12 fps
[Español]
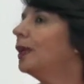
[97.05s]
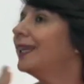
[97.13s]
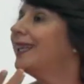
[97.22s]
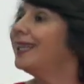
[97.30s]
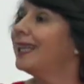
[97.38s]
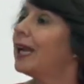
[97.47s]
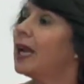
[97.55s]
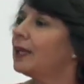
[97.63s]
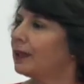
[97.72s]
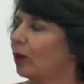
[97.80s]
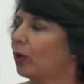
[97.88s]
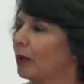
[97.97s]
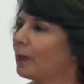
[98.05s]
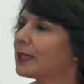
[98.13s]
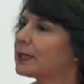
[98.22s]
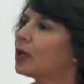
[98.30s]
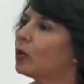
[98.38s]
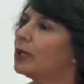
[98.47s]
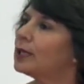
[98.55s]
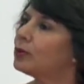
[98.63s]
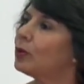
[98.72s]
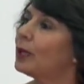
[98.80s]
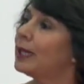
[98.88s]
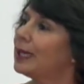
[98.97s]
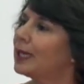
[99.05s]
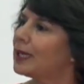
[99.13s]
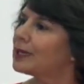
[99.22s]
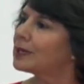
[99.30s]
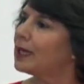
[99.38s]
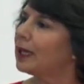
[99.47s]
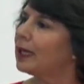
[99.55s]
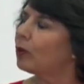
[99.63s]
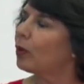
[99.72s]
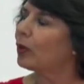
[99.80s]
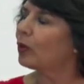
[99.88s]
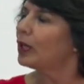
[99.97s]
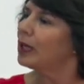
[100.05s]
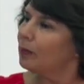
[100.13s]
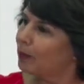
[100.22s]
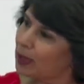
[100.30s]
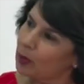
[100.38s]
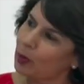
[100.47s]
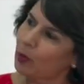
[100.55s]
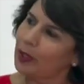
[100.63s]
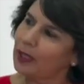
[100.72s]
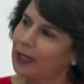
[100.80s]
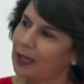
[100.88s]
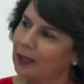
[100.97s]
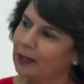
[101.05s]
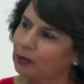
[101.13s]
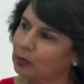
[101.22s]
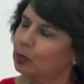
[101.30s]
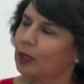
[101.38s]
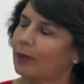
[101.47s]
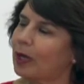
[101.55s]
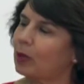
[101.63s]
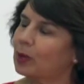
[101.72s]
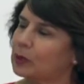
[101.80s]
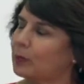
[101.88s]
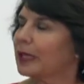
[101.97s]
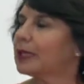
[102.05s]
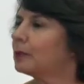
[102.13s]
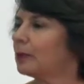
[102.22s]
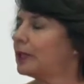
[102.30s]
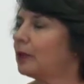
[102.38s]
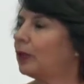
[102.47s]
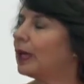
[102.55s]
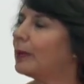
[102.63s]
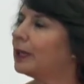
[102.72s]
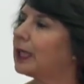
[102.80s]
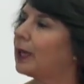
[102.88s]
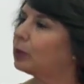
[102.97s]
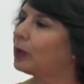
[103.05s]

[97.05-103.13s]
general de lo que pasa con el estudio del inglés en el Ecuador para luego ir a su trabajo específicamente en la